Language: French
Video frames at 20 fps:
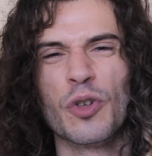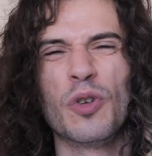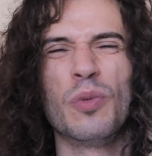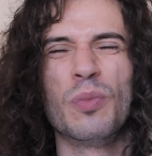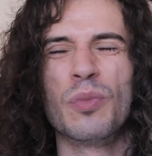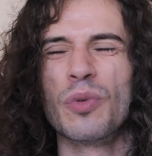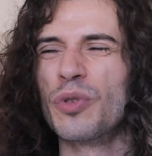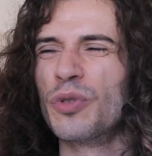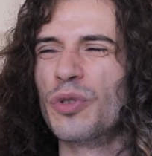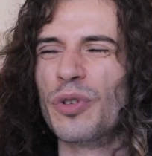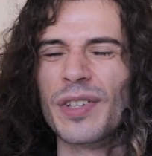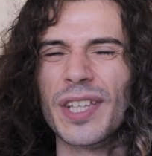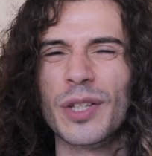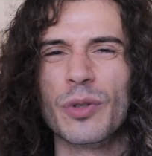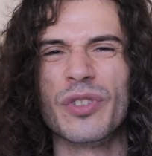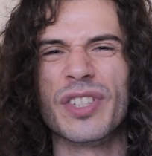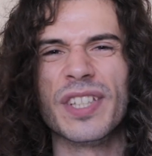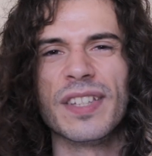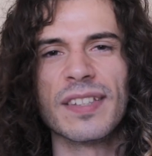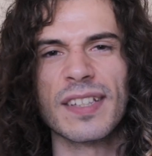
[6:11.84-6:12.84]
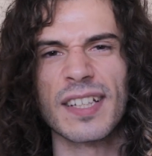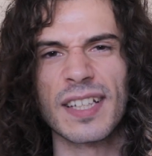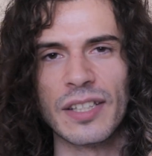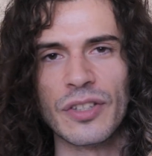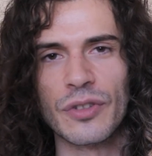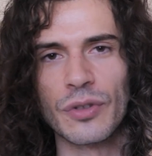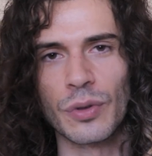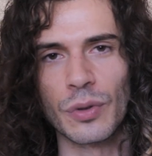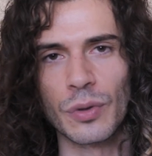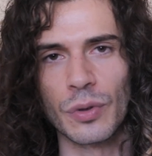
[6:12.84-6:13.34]
que le monde devienne aussi
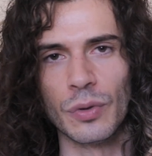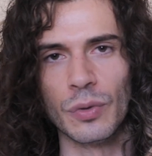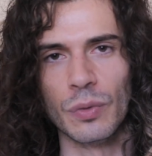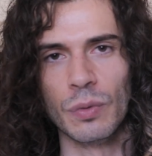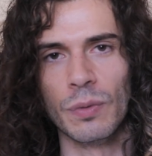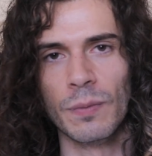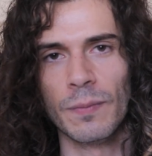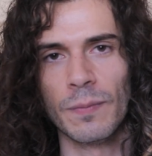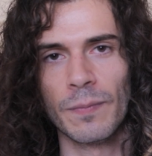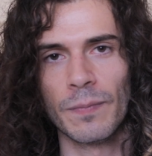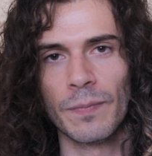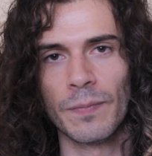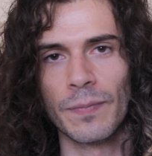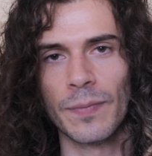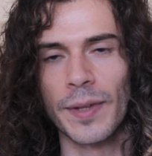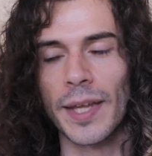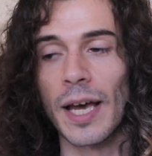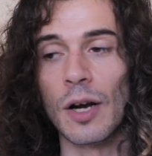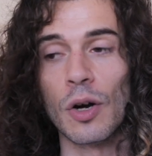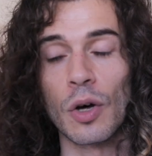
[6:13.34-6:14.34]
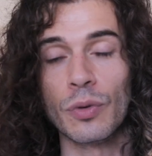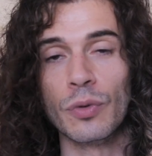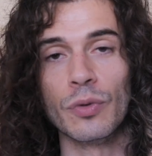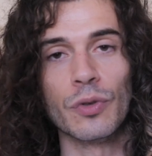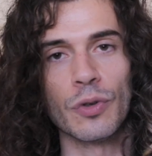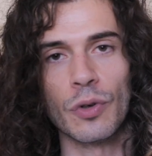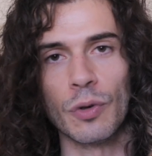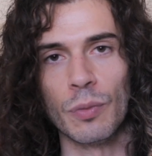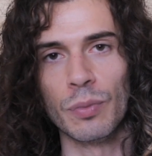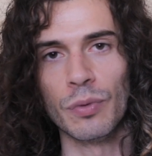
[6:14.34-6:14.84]
triste que nous et alors nous ne
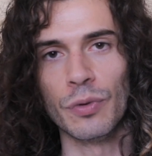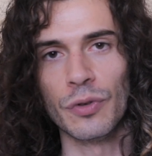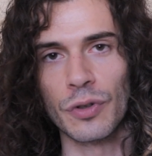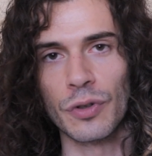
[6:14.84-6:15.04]
serons plus